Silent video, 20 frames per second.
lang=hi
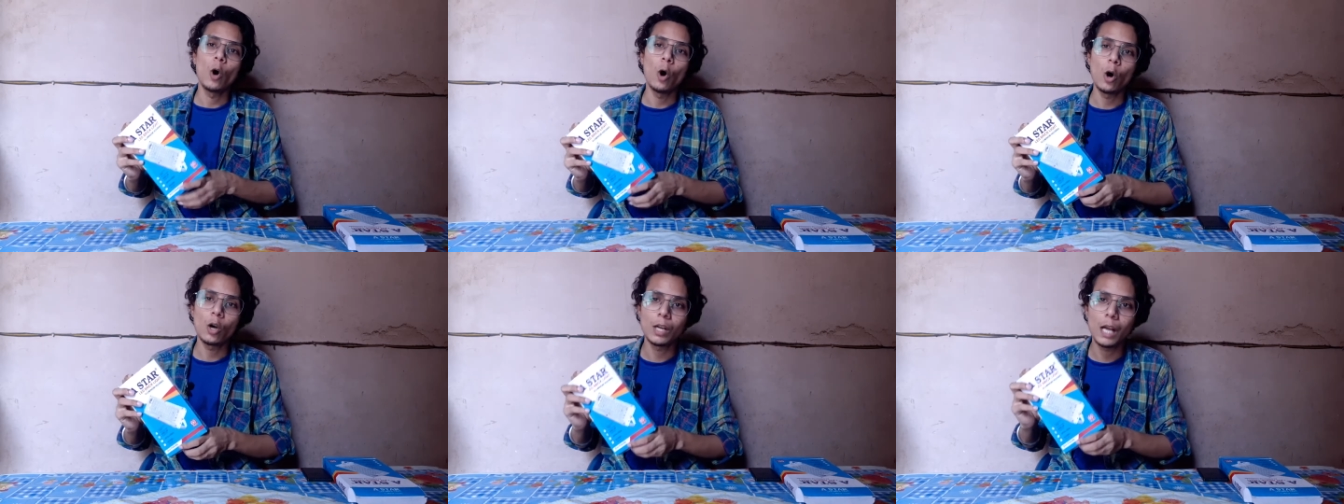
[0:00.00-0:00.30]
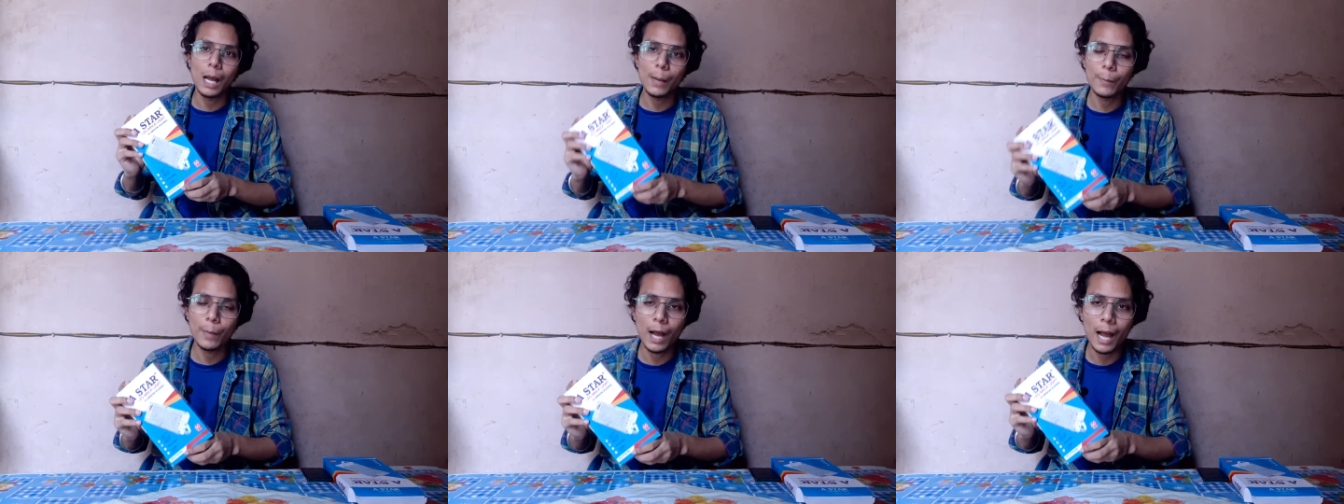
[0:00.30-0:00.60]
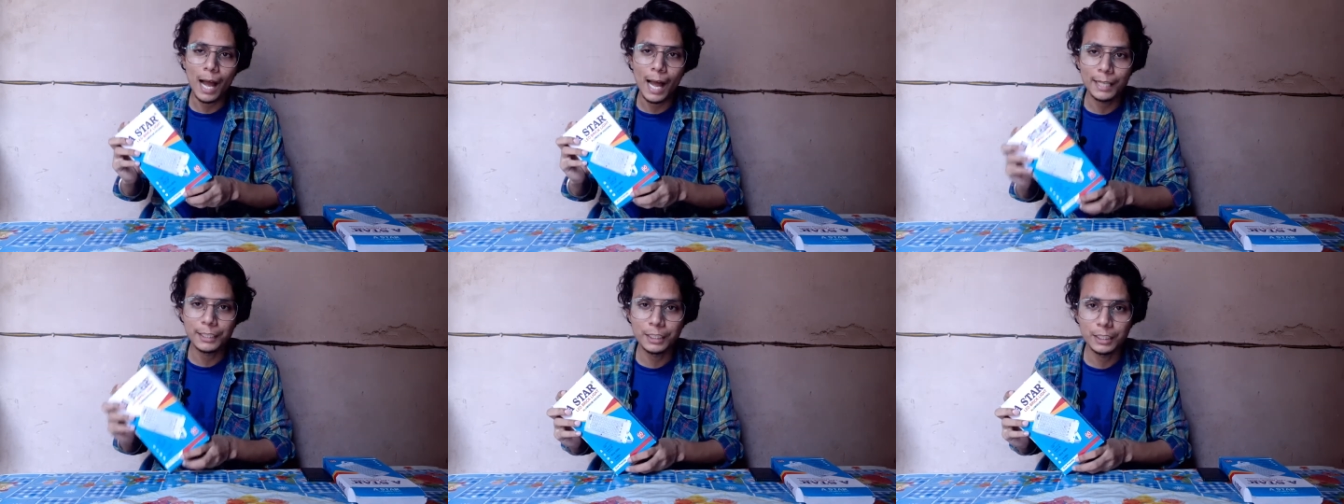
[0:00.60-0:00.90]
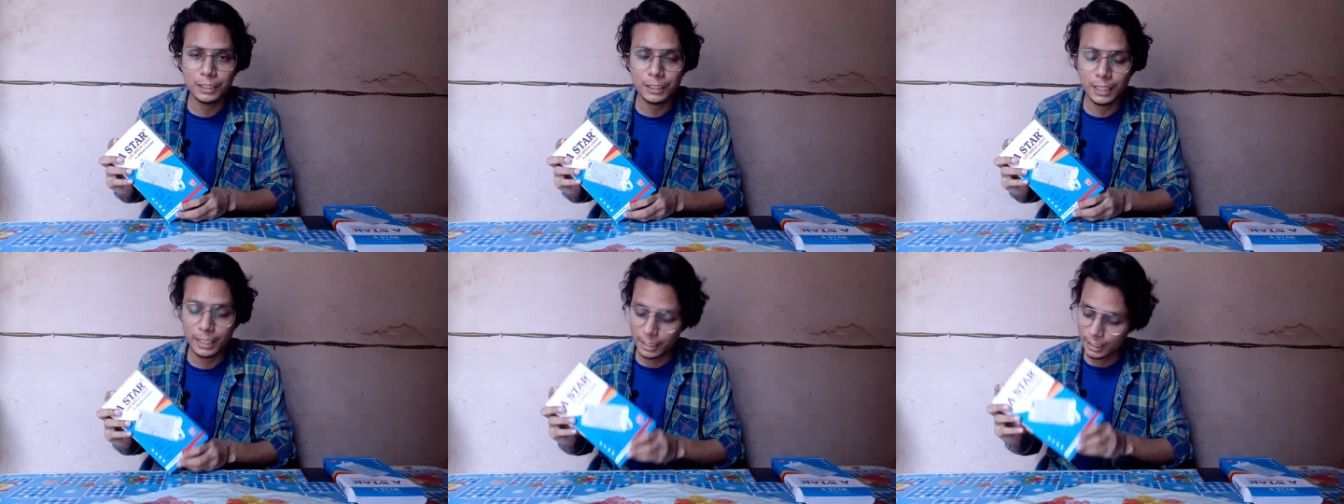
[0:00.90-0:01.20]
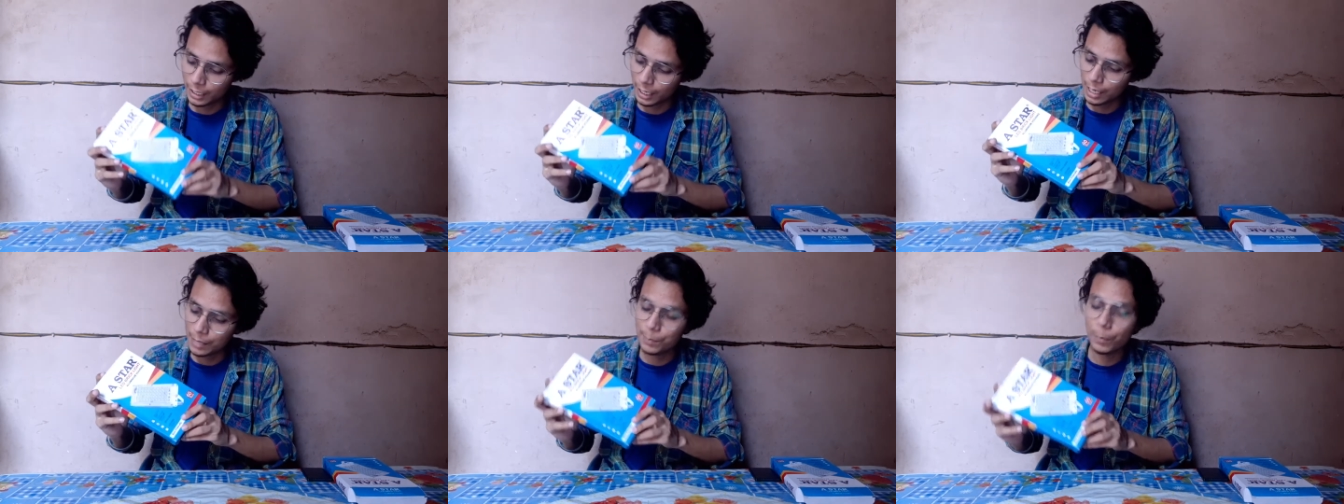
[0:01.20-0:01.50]
और हम आज ही इसकी
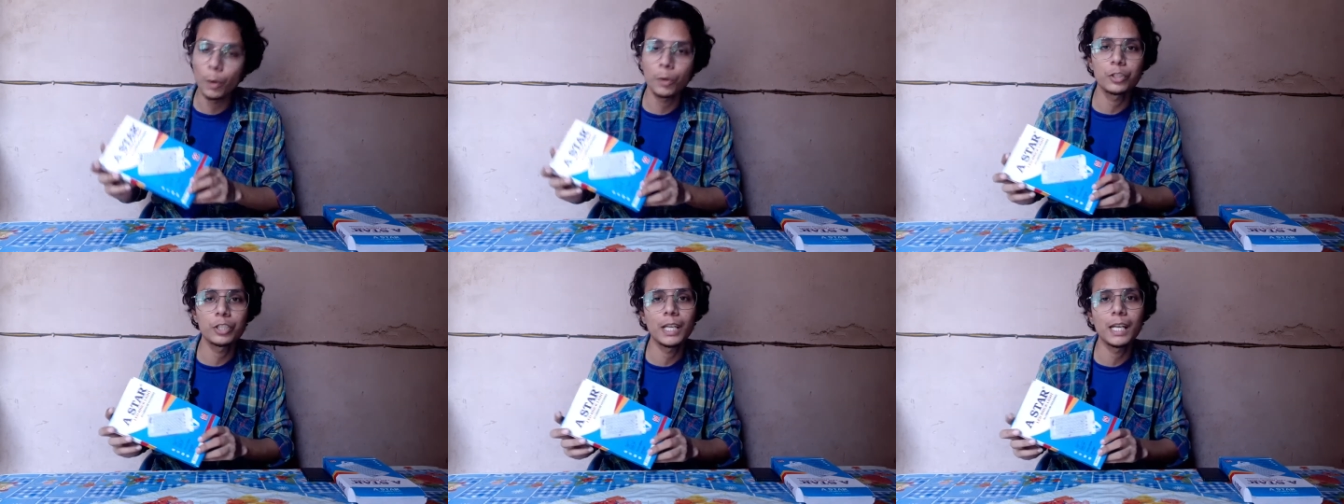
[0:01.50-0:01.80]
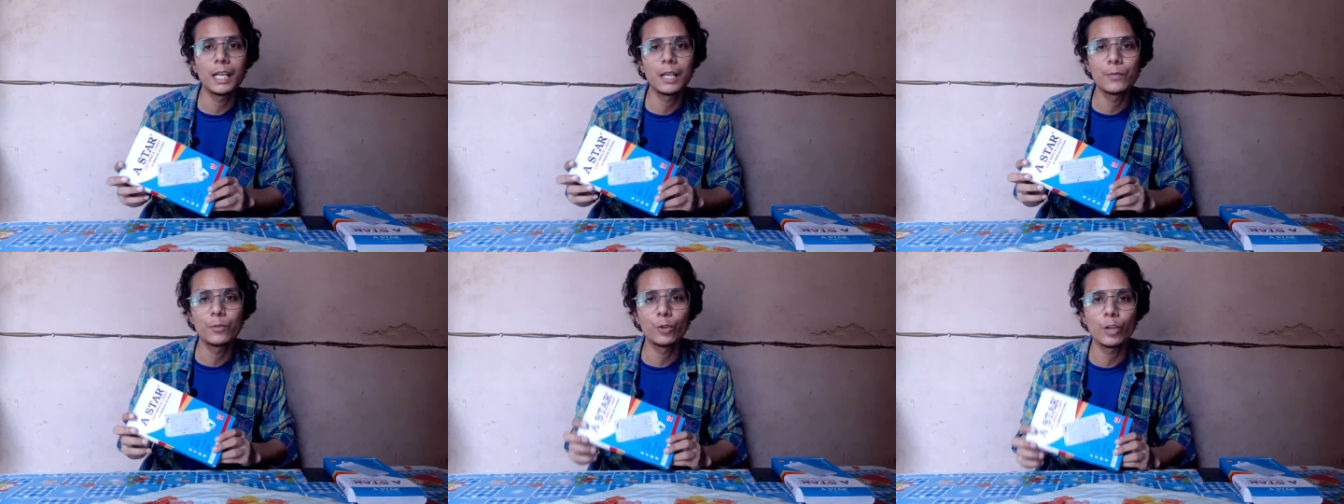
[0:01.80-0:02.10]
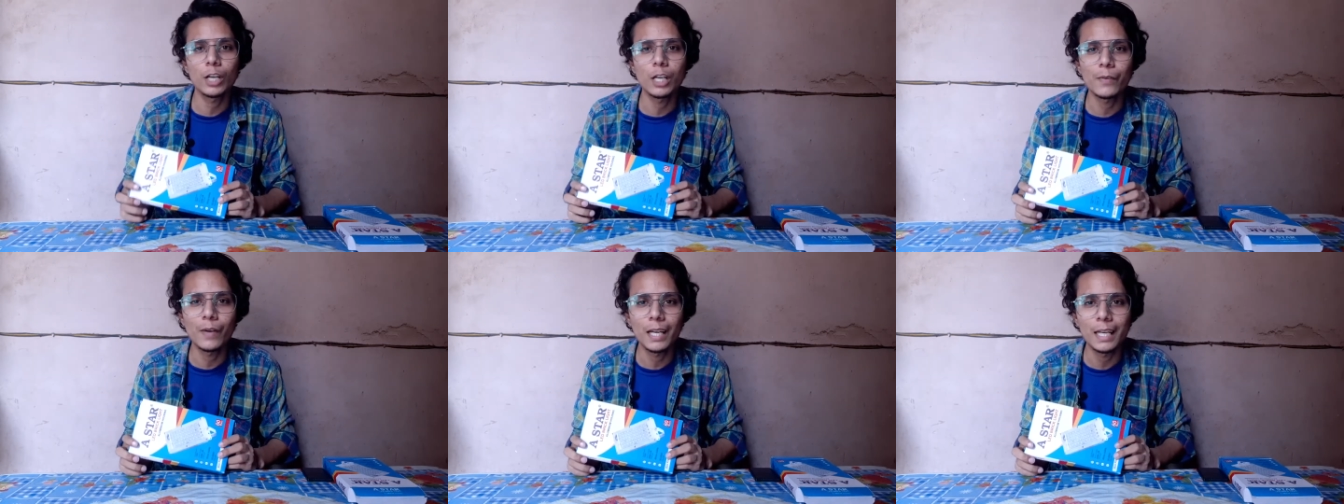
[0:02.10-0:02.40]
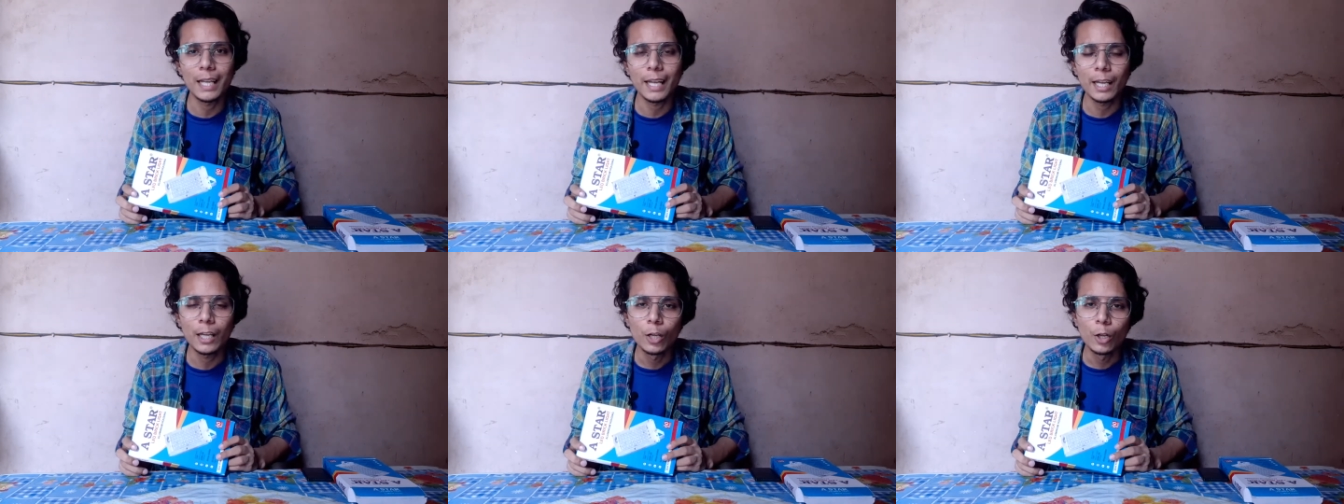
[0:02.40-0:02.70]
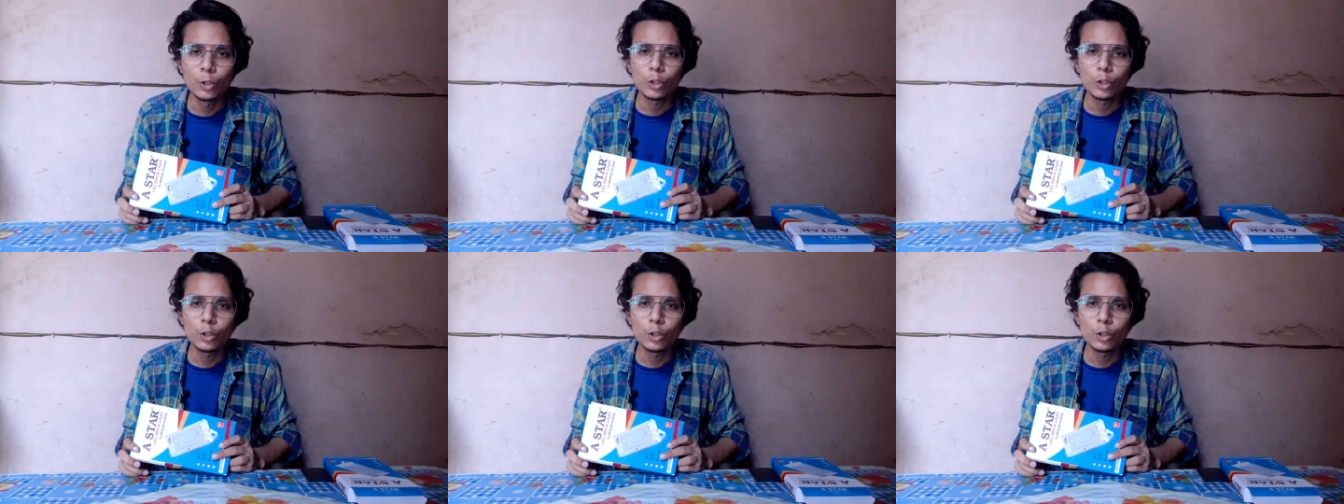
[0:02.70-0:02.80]
अनबॉक्सिंग एंड रिव्यू करने वाले हैं